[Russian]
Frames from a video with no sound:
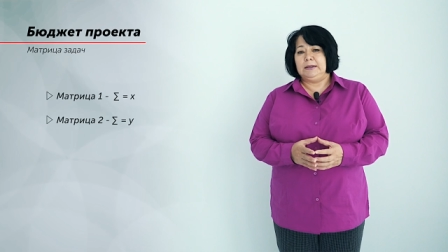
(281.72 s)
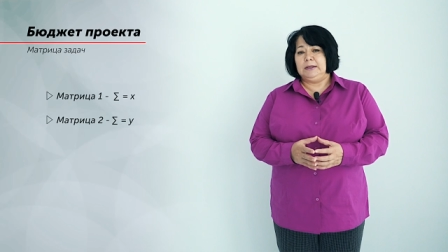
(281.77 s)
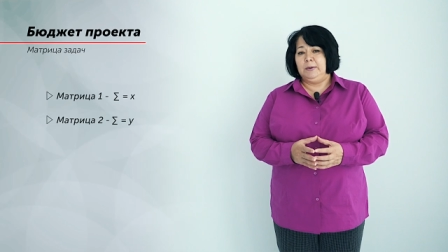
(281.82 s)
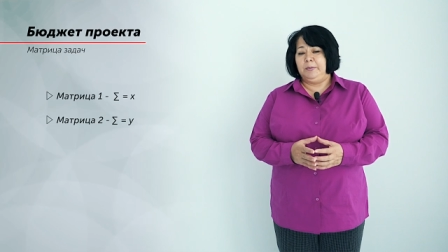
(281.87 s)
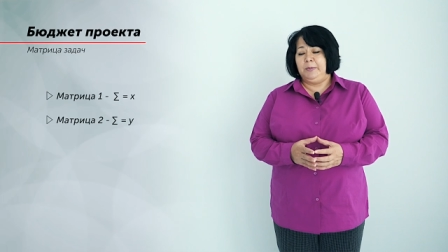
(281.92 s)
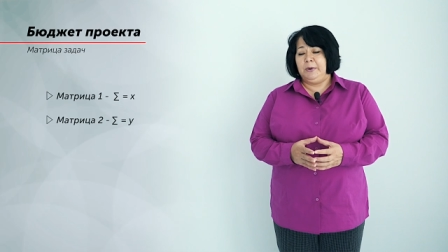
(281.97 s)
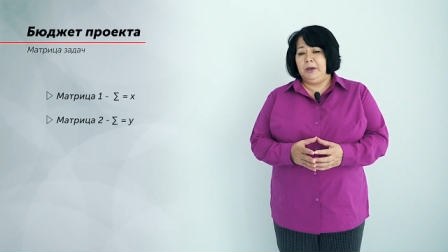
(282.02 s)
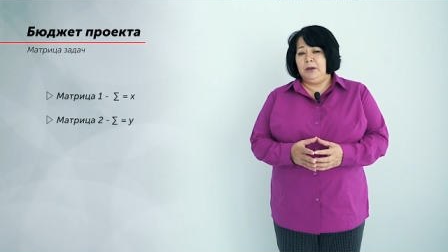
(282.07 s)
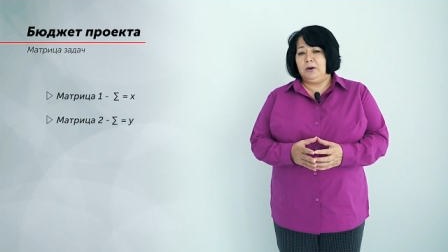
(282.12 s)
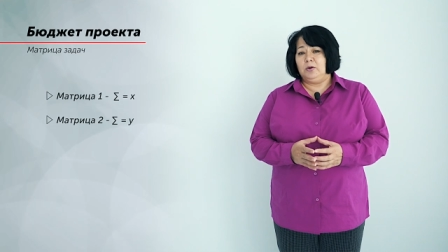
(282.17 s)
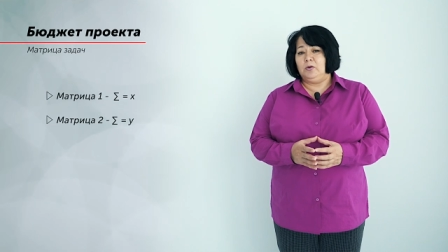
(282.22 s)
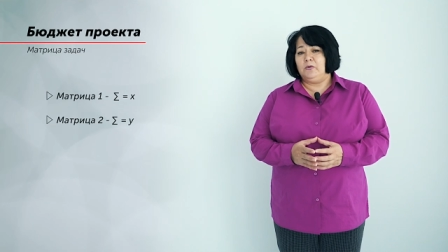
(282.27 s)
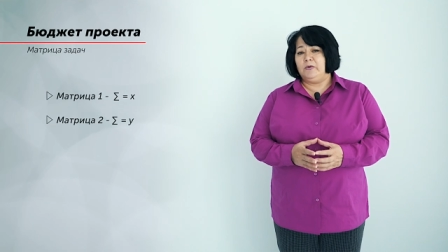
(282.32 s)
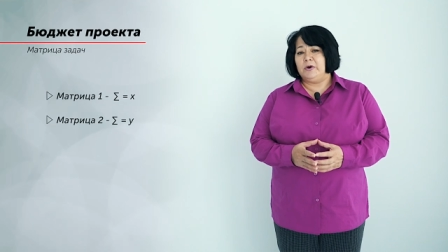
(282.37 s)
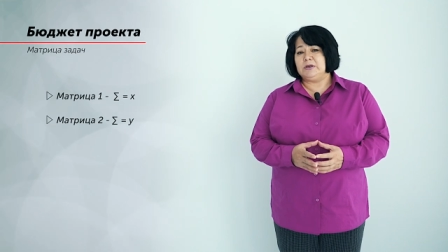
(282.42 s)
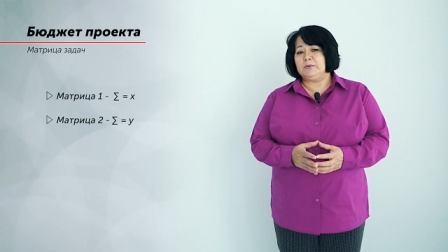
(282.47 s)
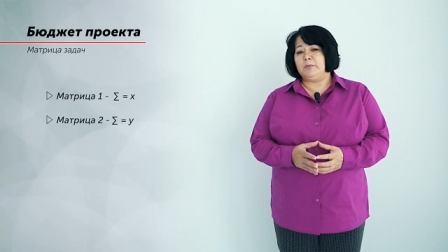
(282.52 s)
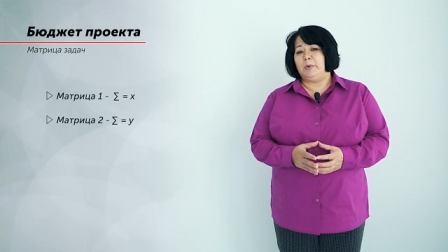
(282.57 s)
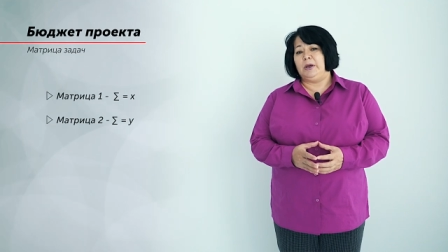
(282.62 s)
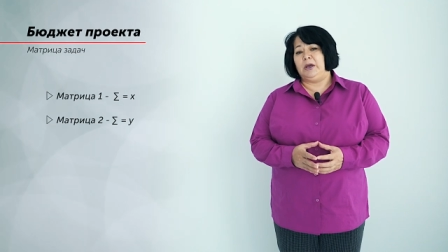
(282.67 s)
Теперь у
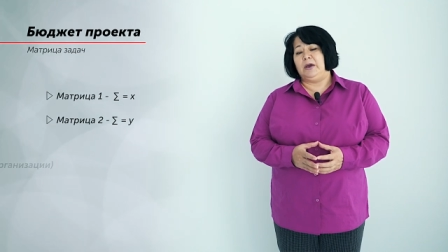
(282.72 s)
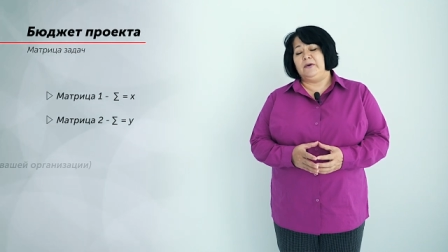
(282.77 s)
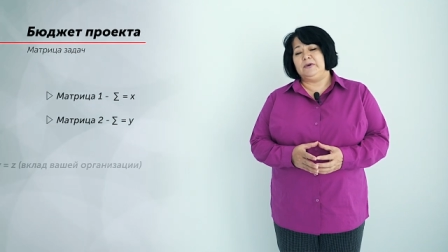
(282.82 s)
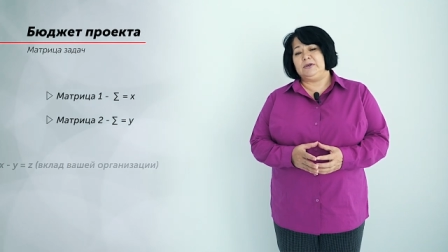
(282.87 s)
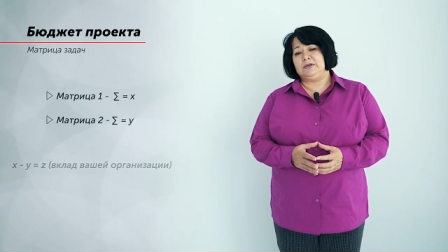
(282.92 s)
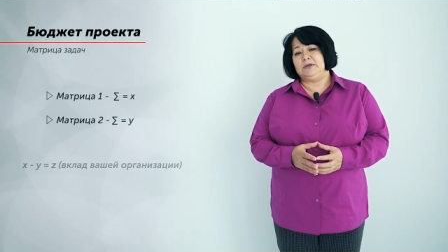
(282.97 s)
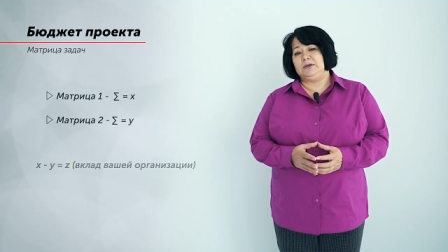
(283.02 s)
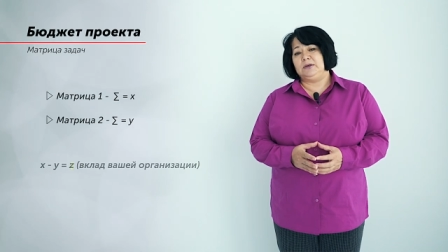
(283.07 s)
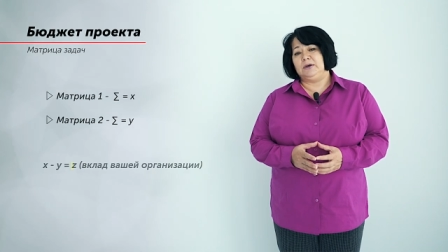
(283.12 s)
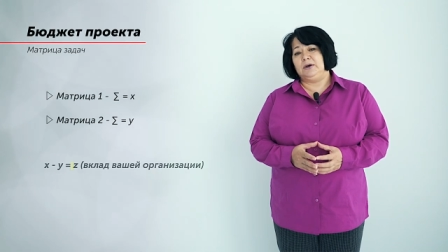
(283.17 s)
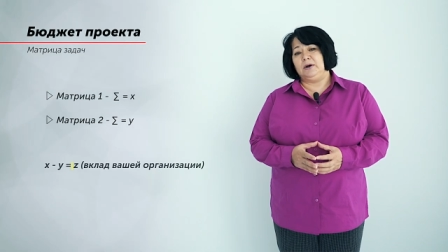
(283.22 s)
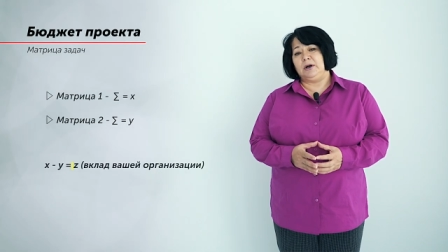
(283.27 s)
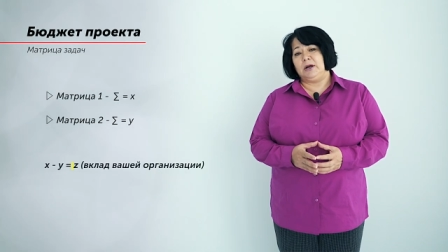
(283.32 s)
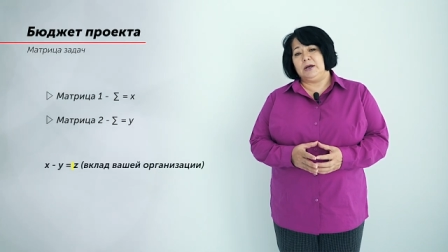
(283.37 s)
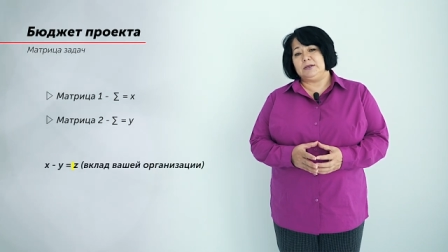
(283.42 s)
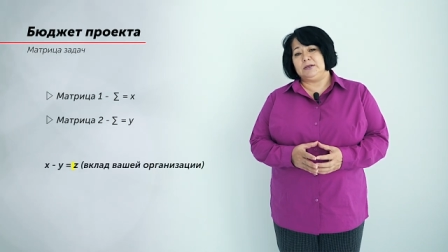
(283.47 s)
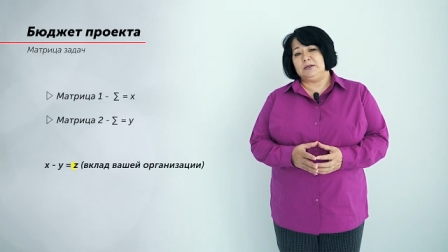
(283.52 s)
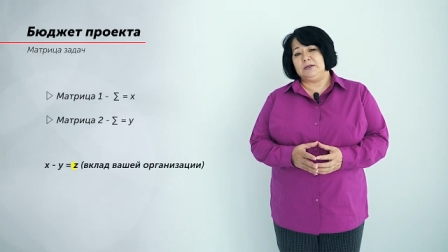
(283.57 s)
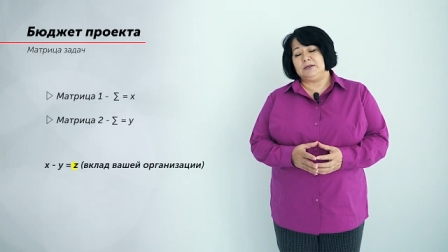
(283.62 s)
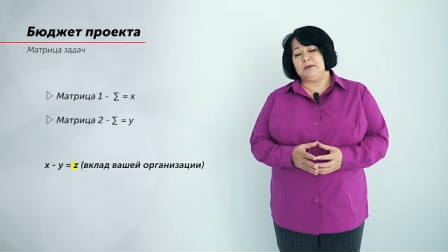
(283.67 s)
вас появится
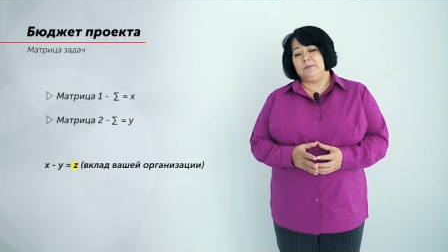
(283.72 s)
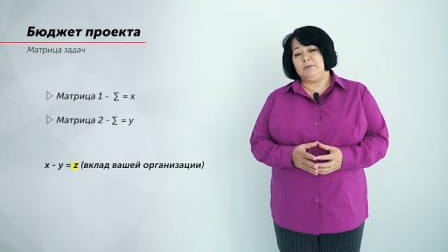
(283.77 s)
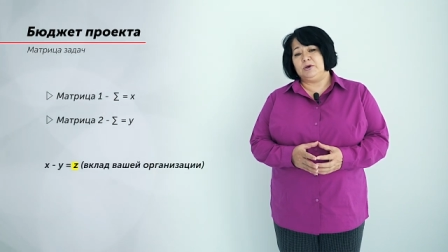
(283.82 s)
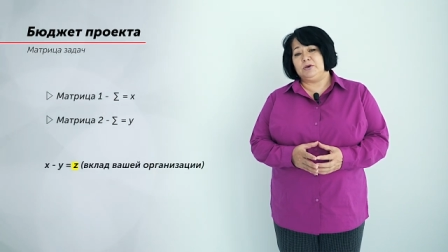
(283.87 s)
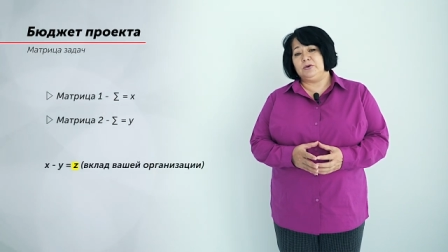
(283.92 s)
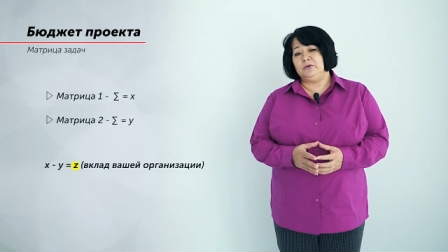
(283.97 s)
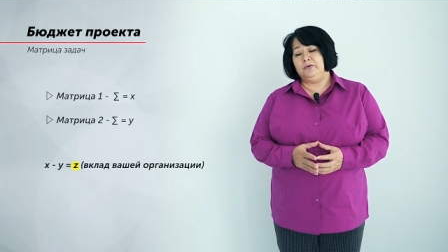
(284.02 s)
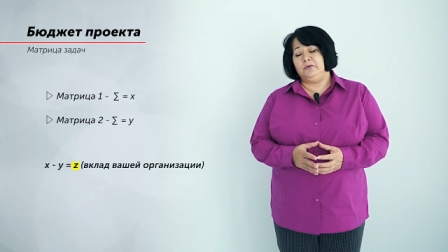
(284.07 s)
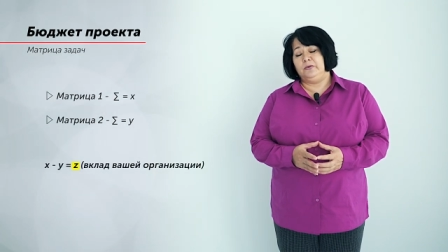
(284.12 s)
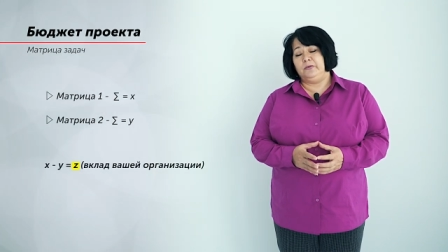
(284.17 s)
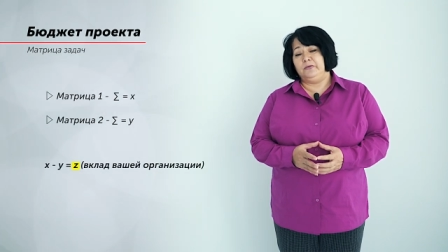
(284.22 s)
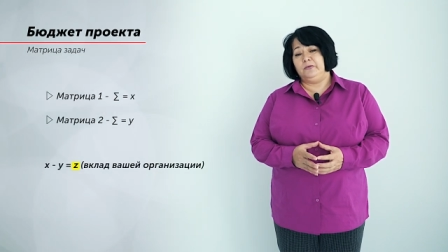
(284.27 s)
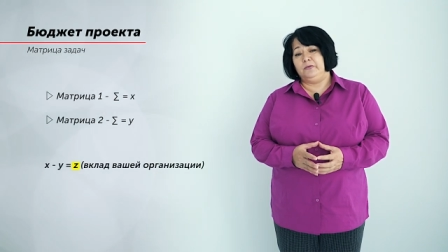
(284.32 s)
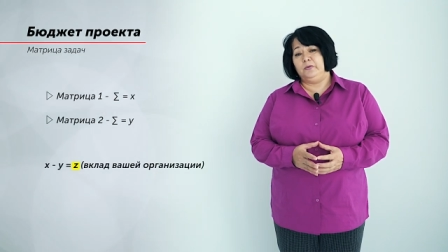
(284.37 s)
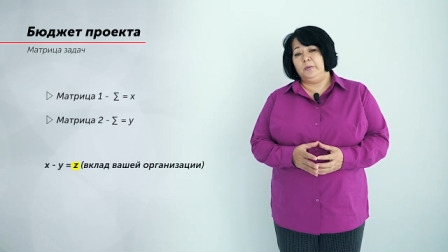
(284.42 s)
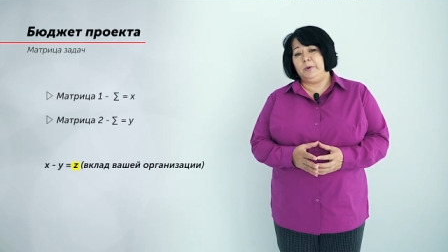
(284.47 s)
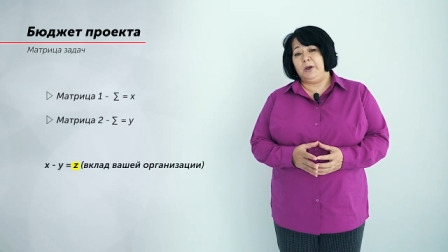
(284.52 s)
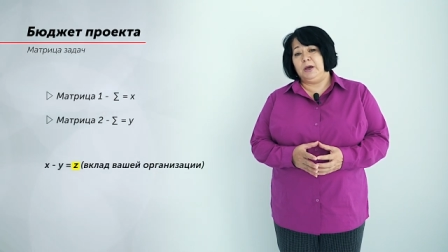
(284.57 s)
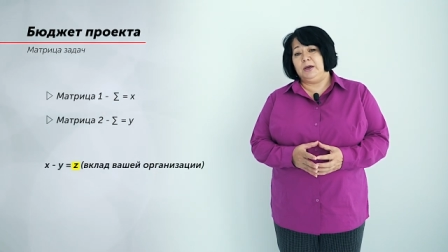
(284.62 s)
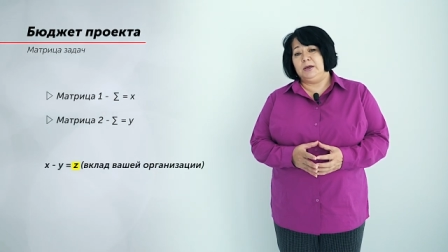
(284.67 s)
разница между
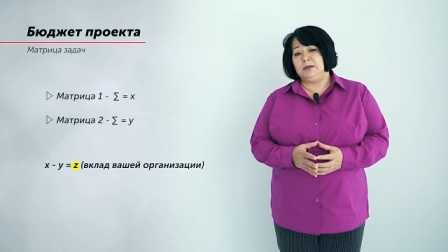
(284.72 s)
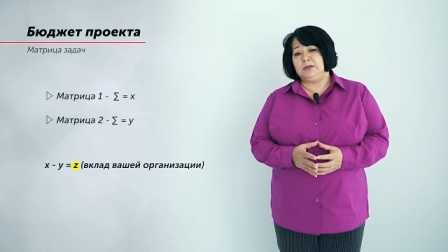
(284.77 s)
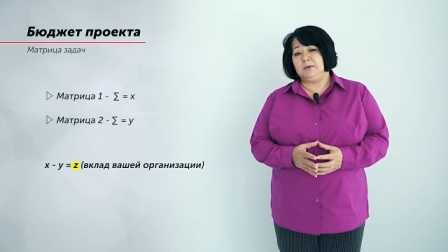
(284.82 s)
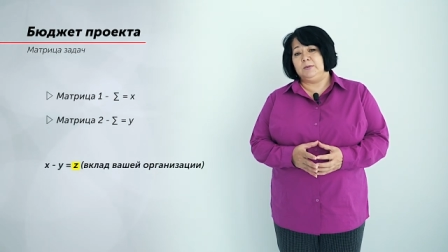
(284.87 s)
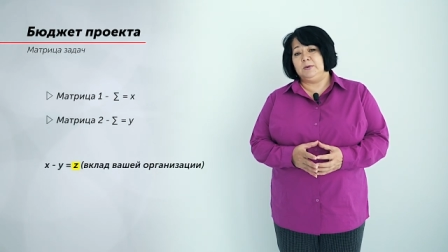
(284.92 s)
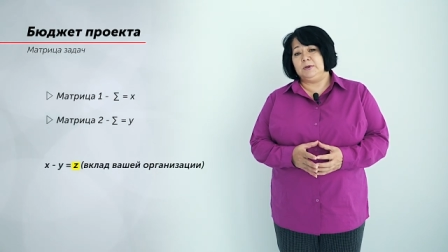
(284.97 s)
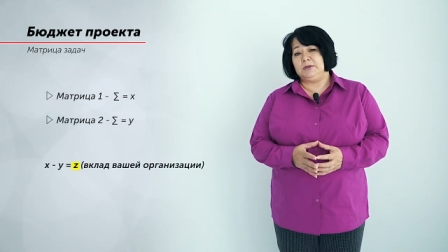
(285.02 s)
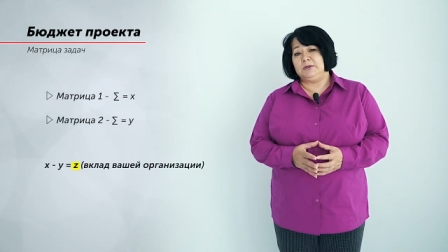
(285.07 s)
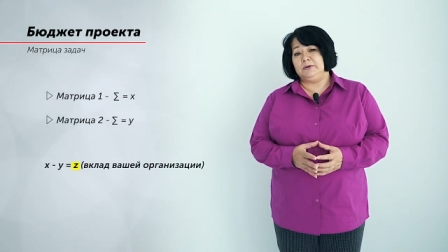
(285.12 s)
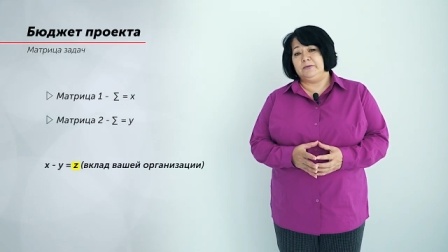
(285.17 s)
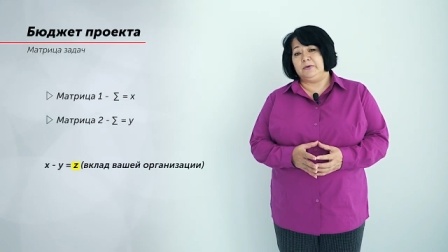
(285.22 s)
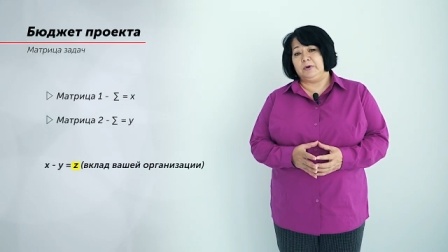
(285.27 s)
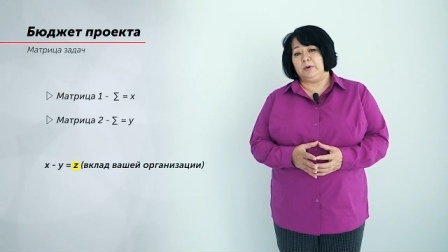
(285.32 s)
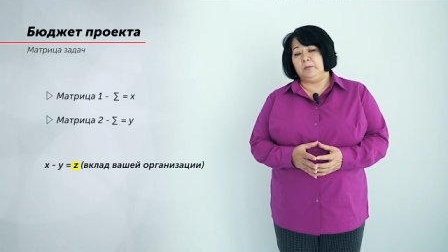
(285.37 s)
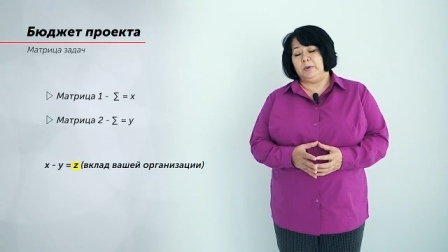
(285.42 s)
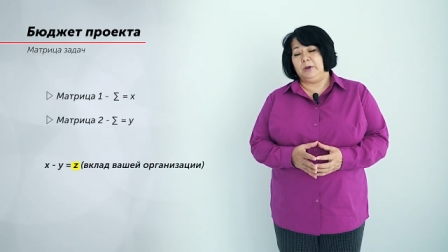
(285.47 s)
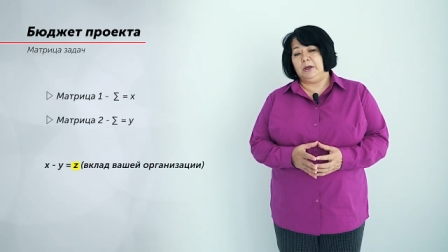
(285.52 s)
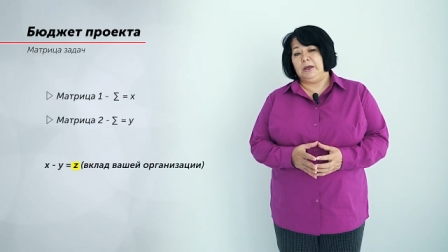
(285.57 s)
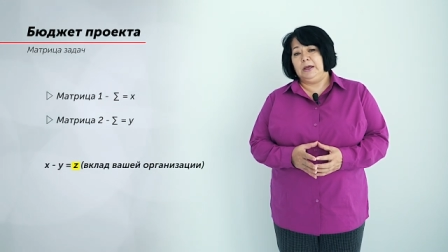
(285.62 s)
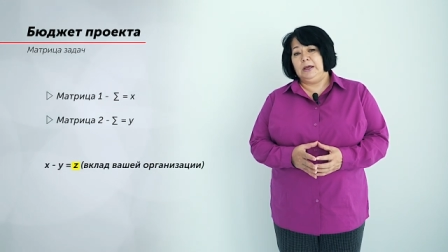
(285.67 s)
двумя этими
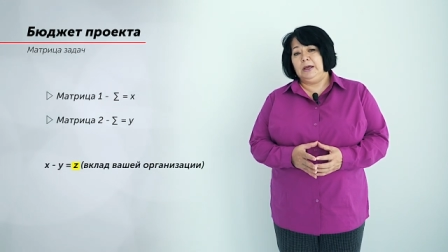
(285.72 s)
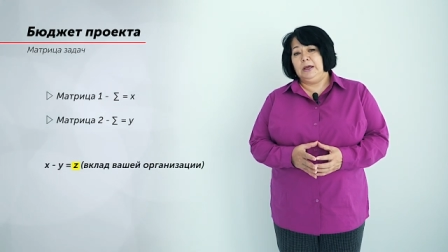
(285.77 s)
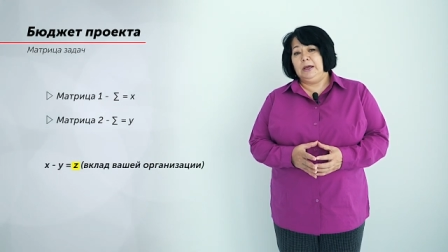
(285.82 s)
цифрами.